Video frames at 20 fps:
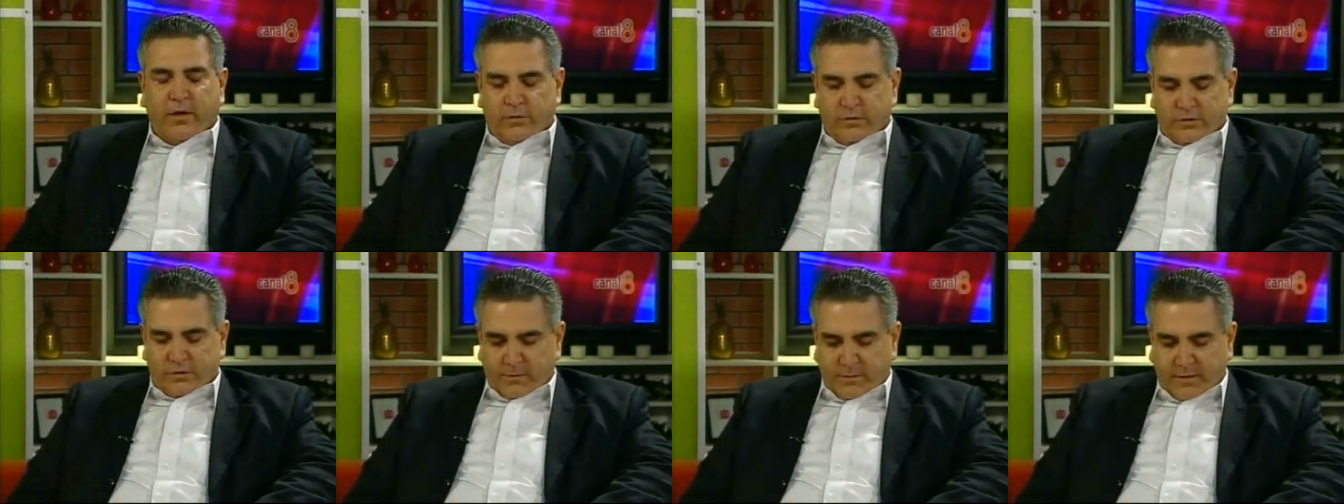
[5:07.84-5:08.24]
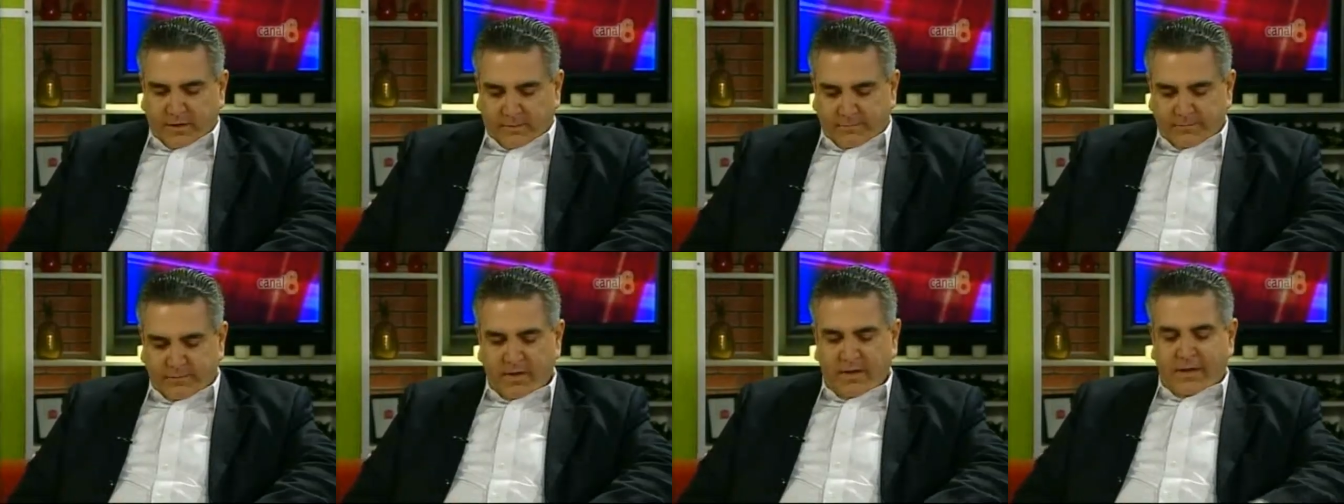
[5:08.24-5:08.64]
una cosa,
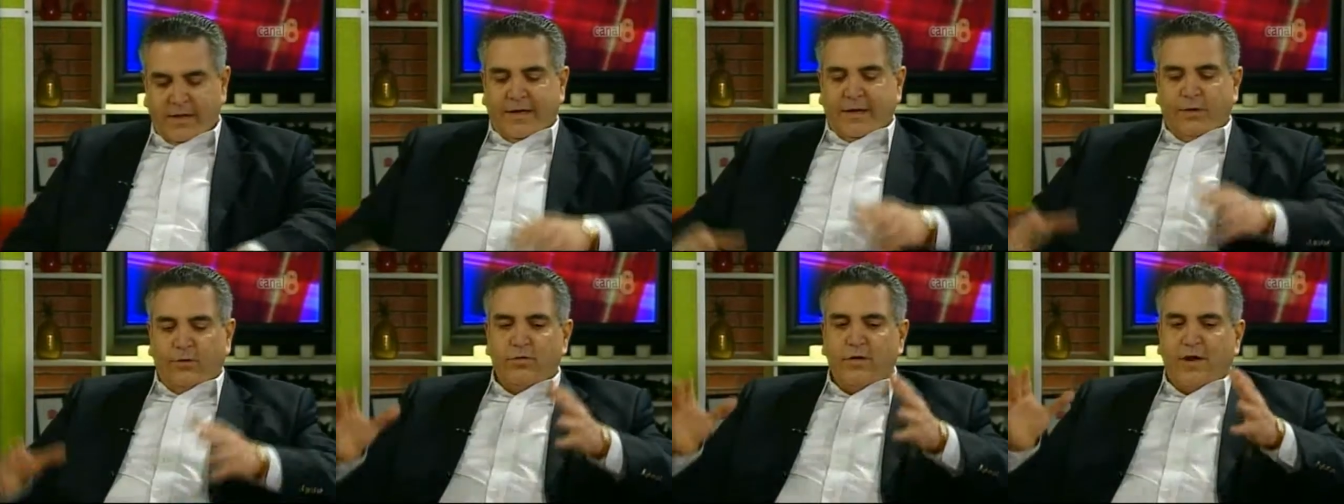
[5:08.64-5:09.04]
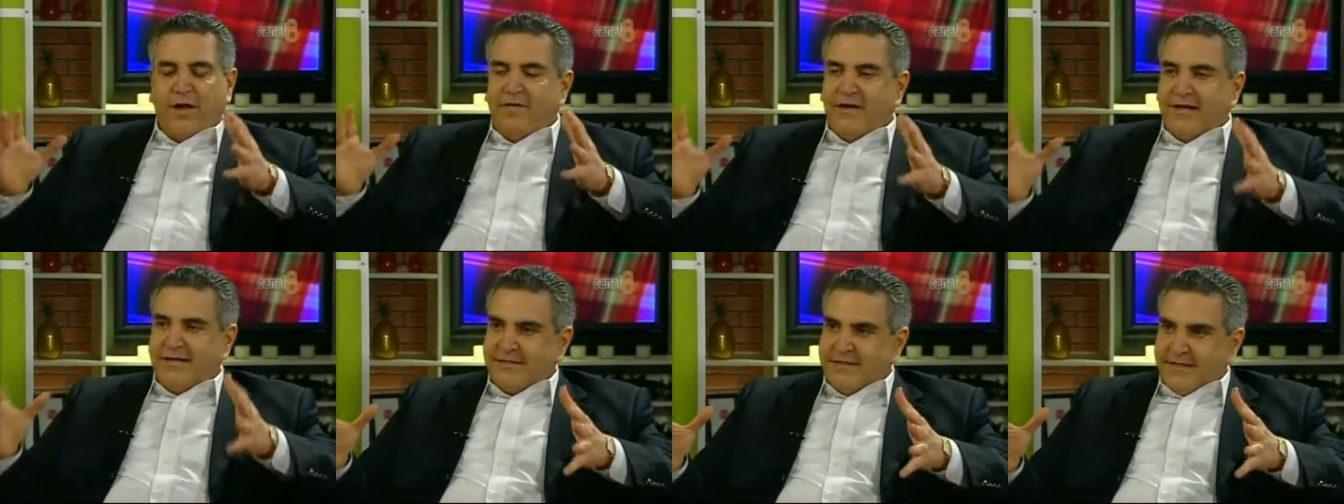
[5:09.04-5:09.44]
mira.
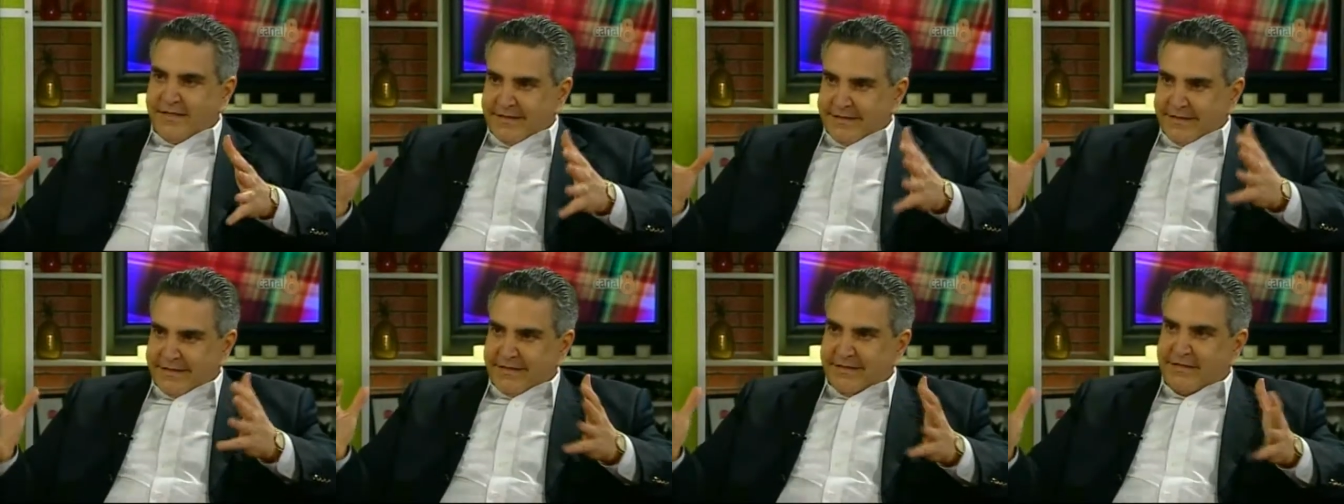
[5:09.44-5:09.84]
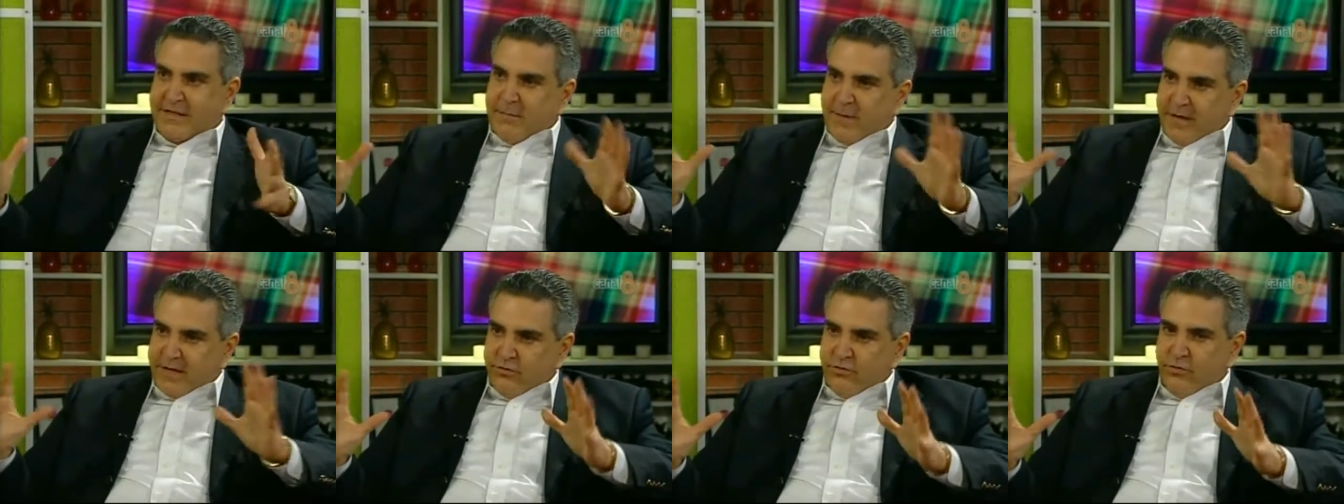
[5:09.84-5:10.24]
Una base de ese
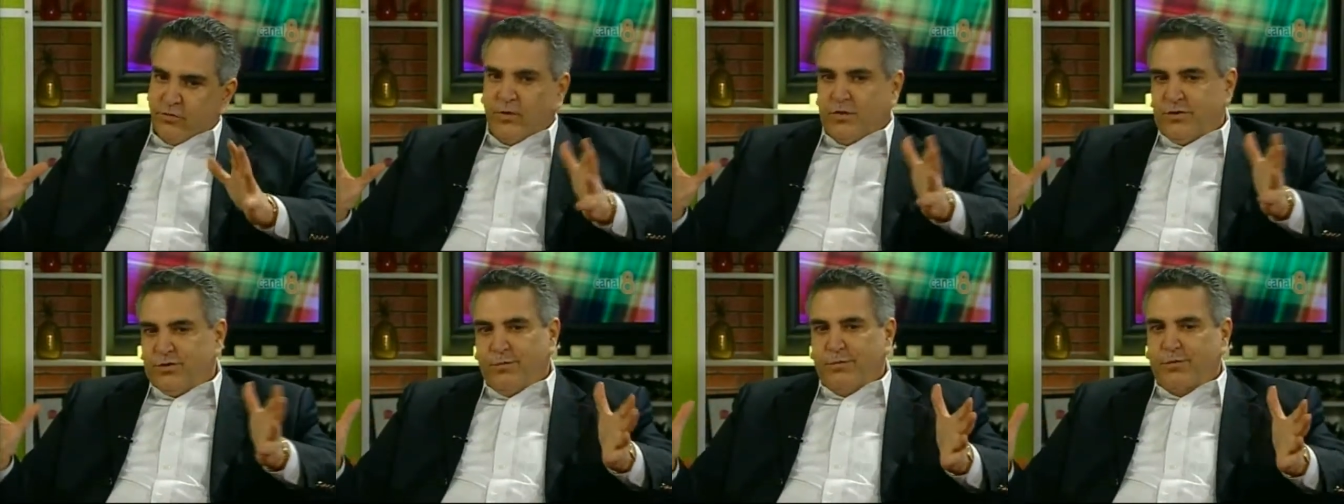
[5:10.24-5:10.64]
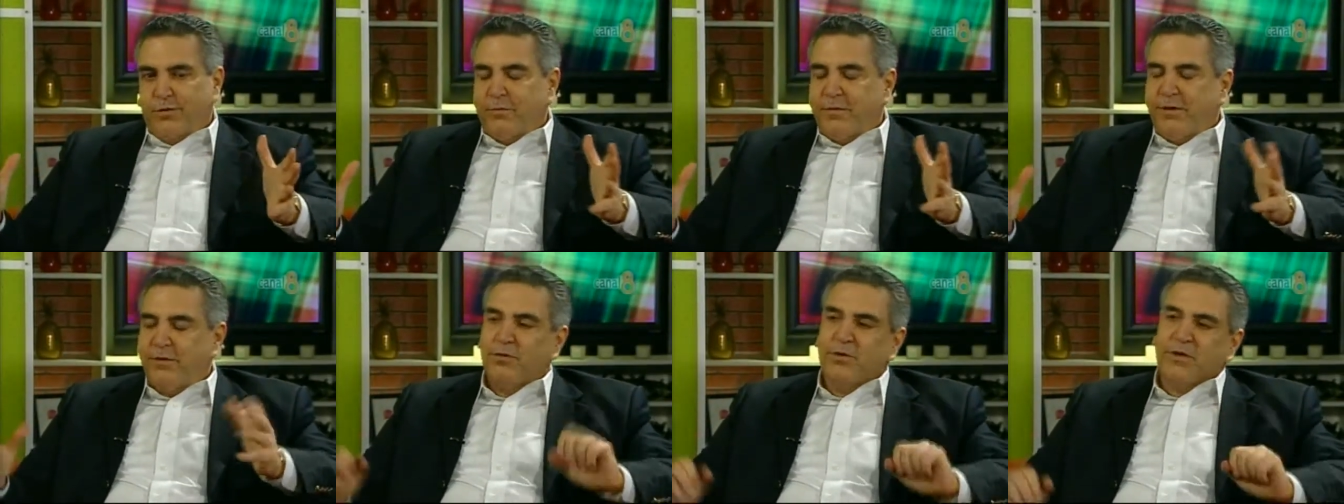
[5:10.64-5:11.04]
tamaño cuesta un
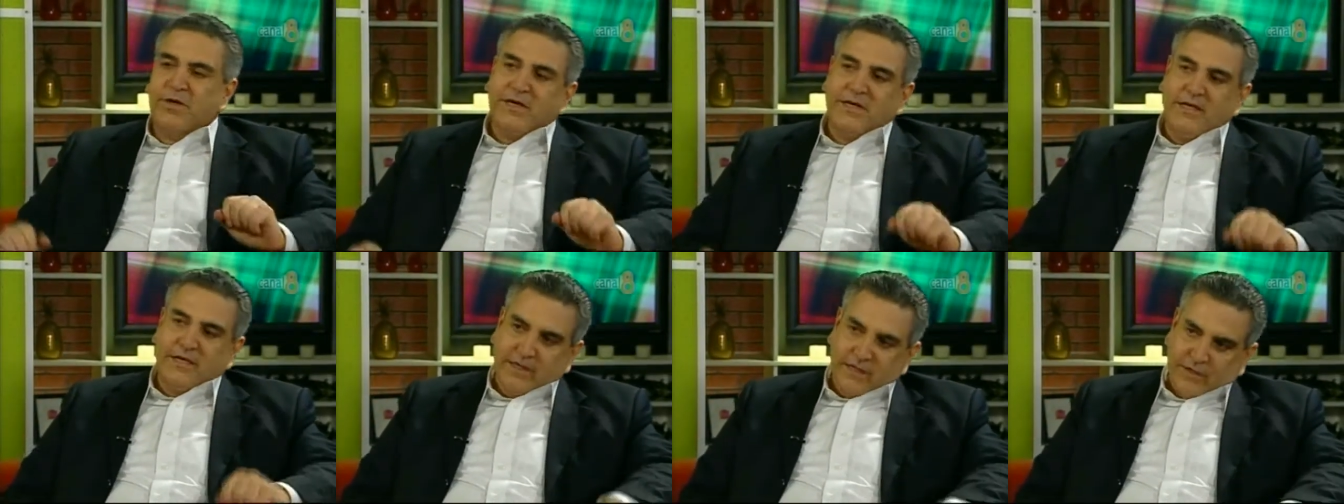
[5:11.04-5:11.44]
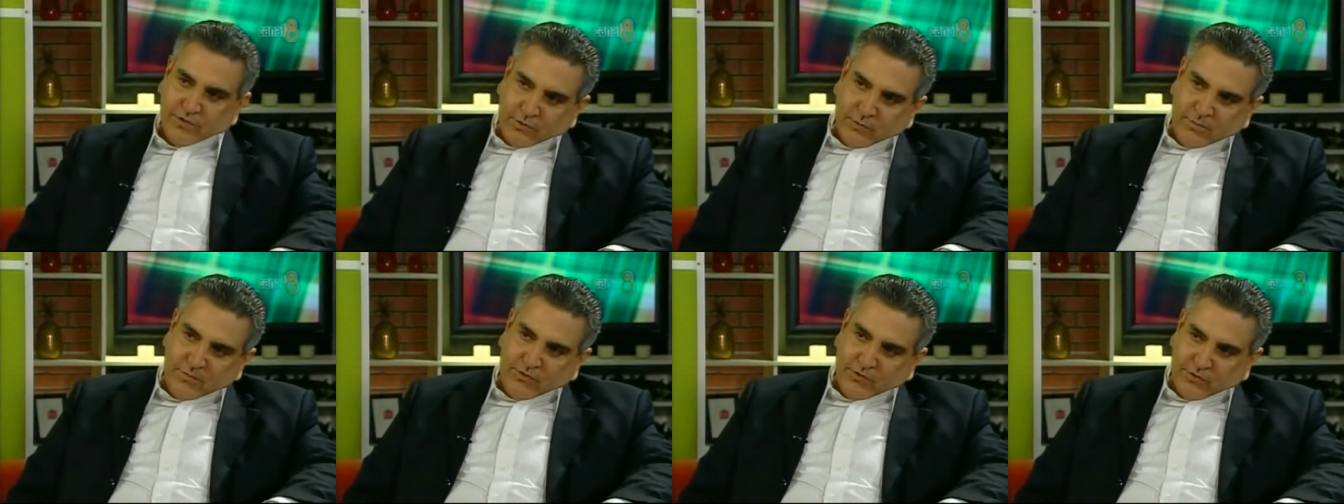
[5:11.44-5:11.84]
promedio de
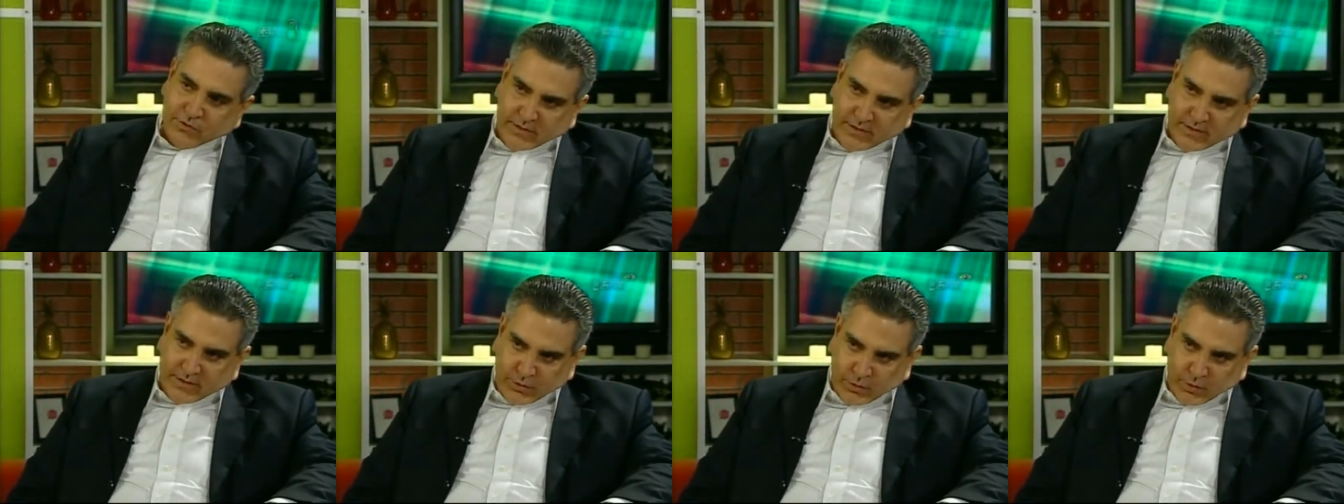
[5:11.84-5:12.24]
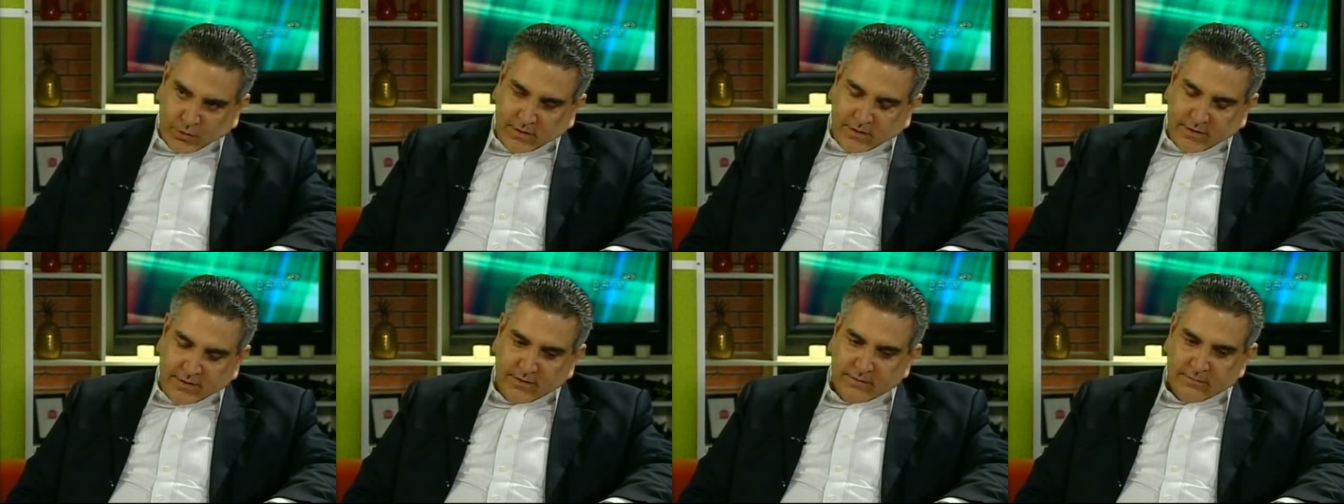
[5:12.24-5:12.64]
500 millones de
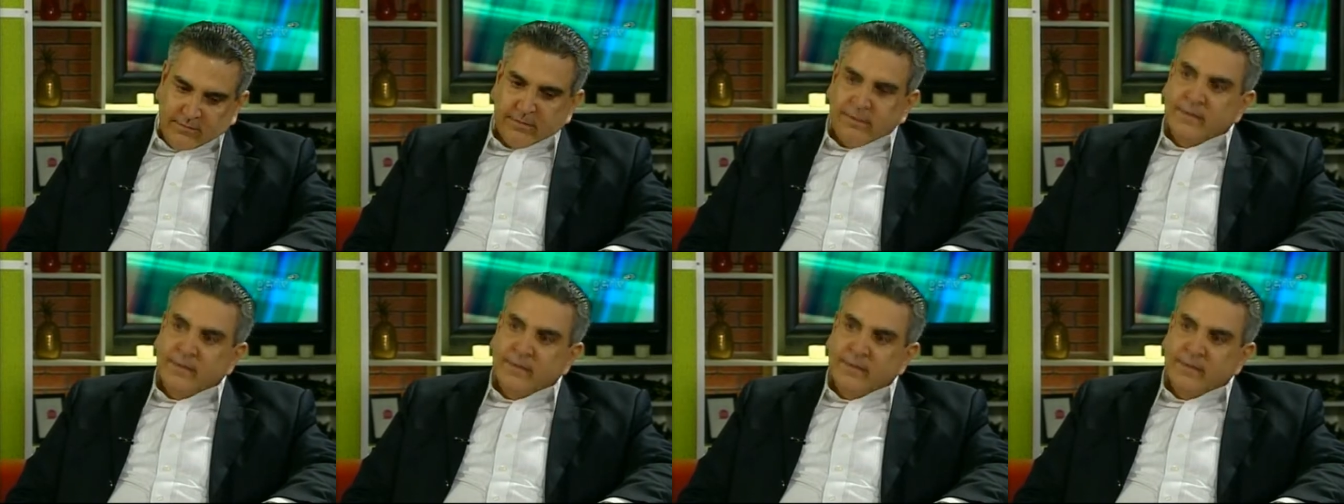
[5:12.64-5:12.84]
dólares.